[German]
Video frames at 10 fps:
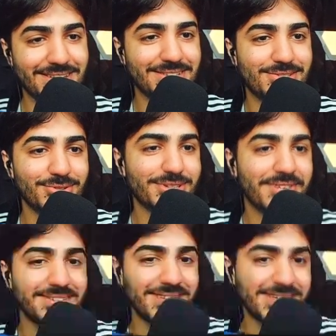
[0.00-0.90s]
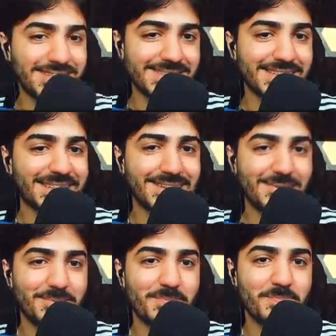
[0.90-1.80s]
Zürich, wann, wann ist das denn?
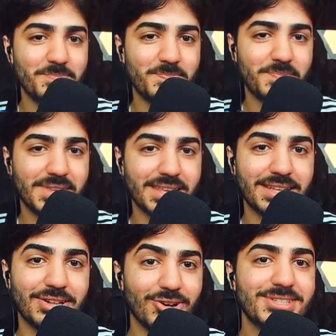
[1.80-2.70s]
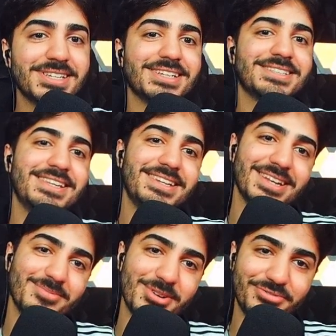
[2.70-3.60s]
19.10.
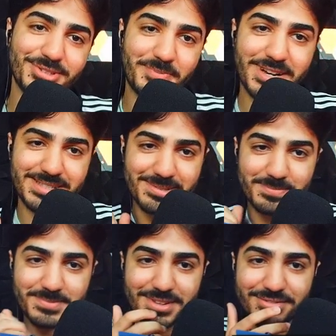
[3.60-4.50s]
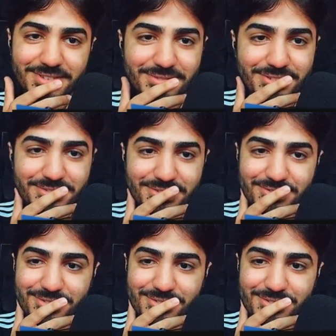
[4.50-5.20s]
Boah, viel Spaß. Viel, viel, viel, viel